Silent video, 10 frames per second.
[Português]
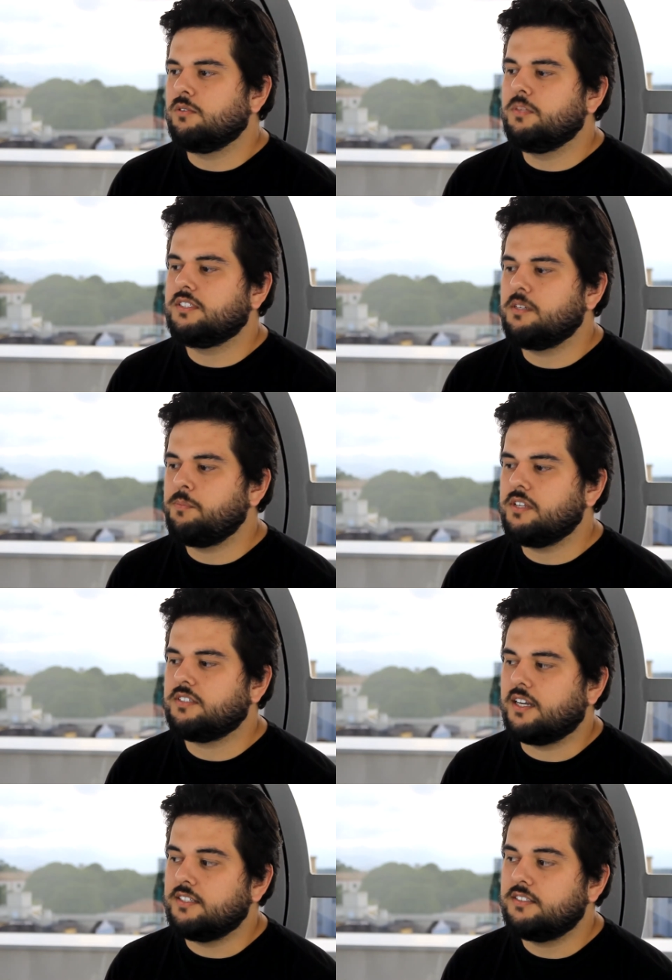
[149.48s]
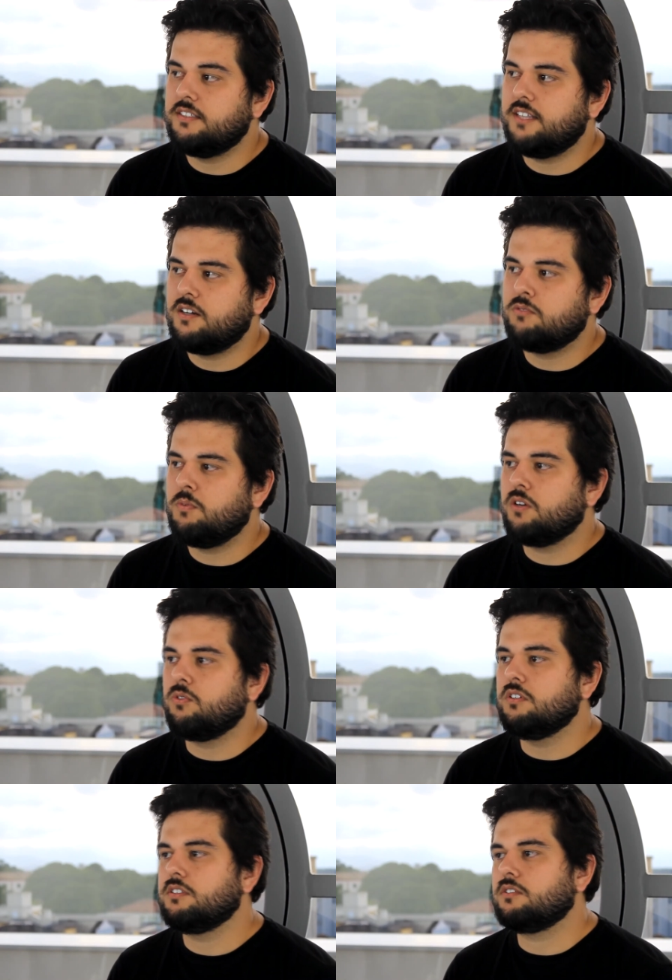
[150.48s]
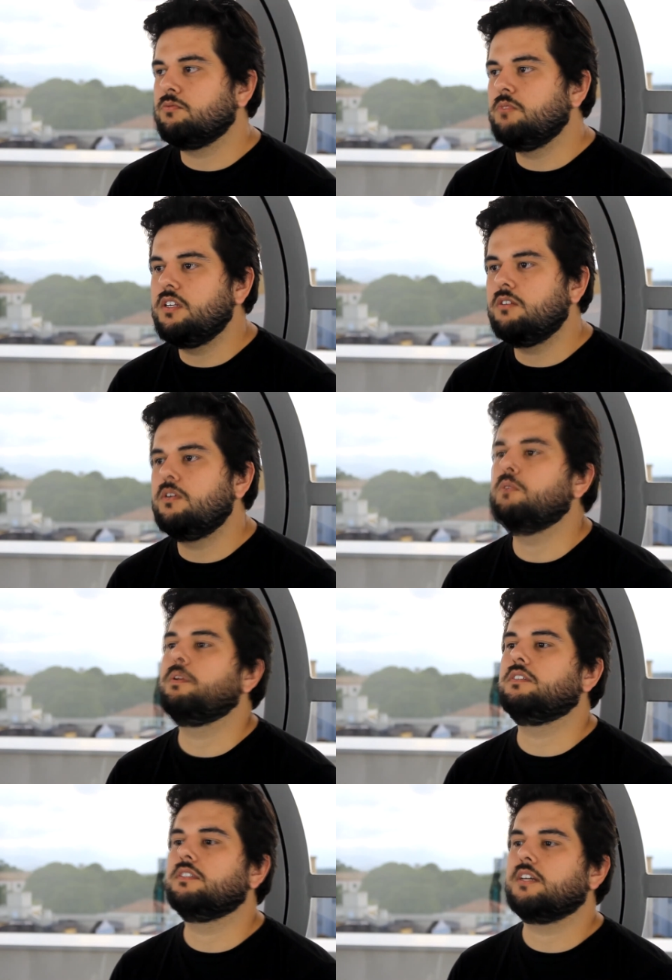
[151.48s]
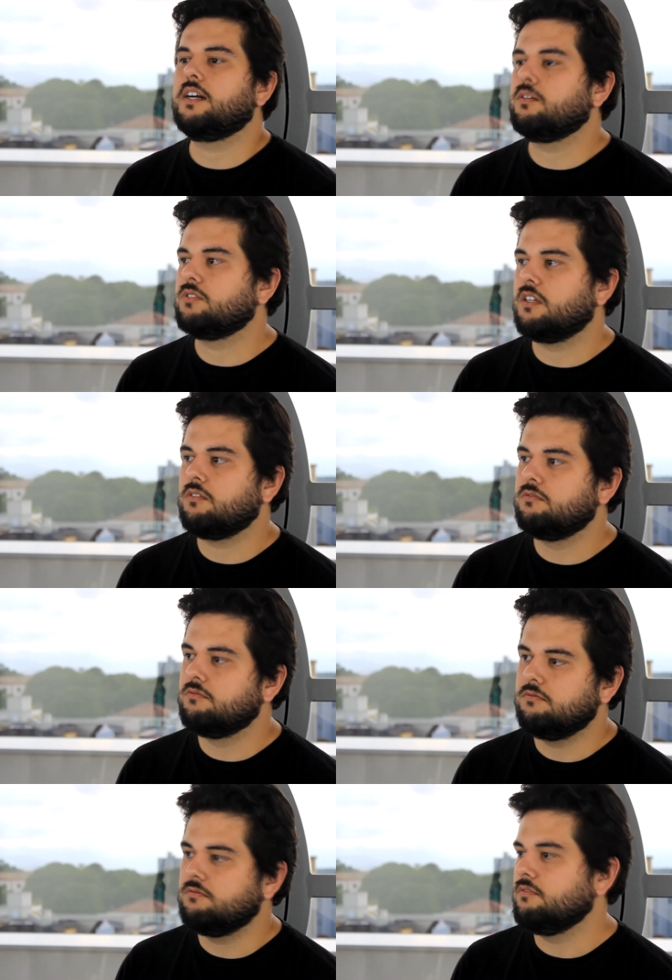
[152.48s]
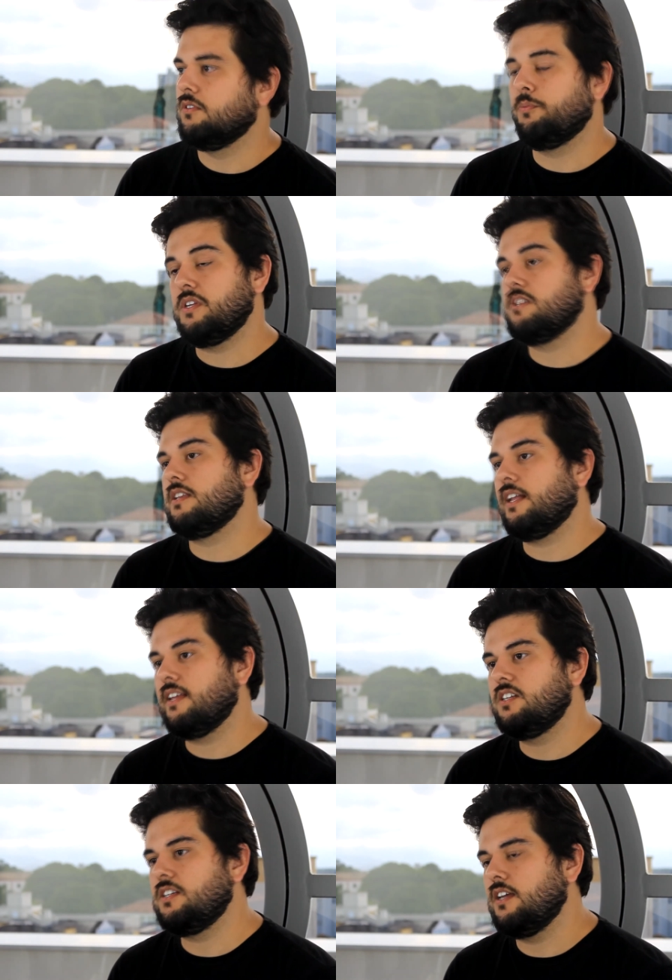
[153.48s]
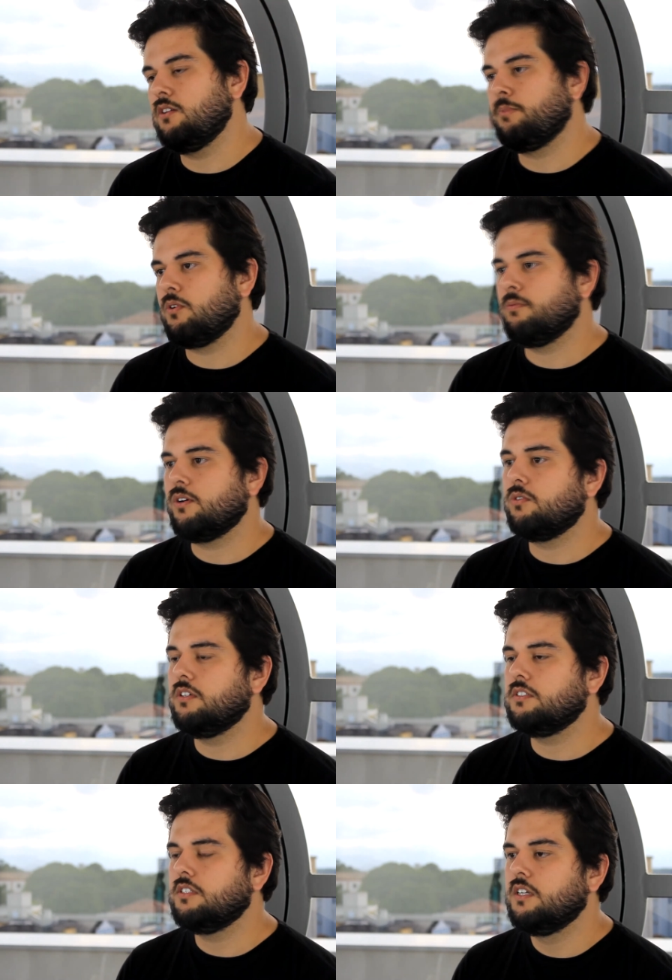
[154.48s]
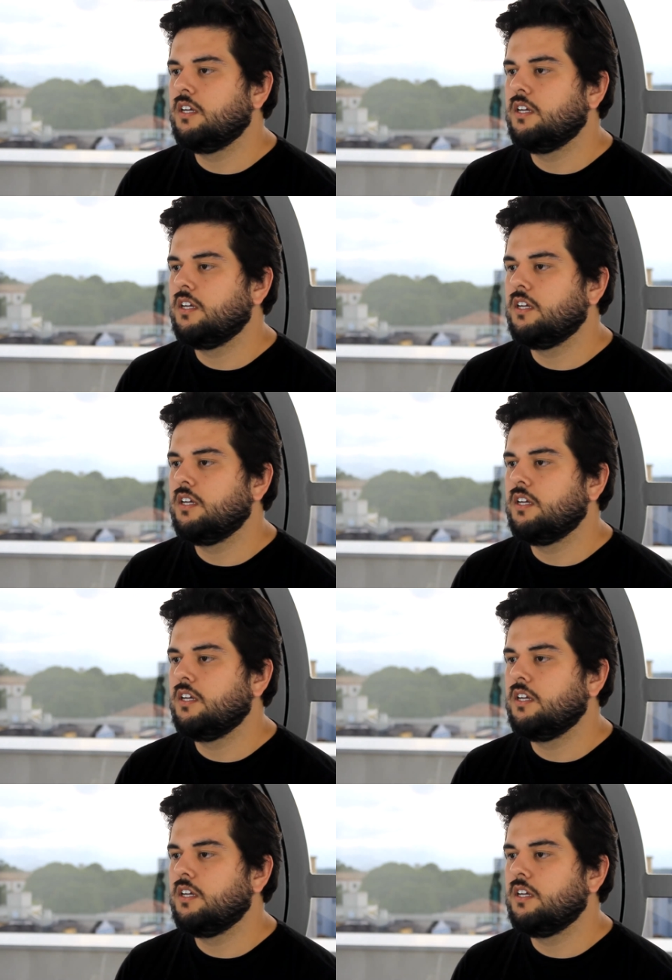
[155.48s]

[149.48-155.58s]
eu comecei a pensar, e se der alguma coisa comigo e eu precisar usar um precisar ter dinheiro para alguma coisa.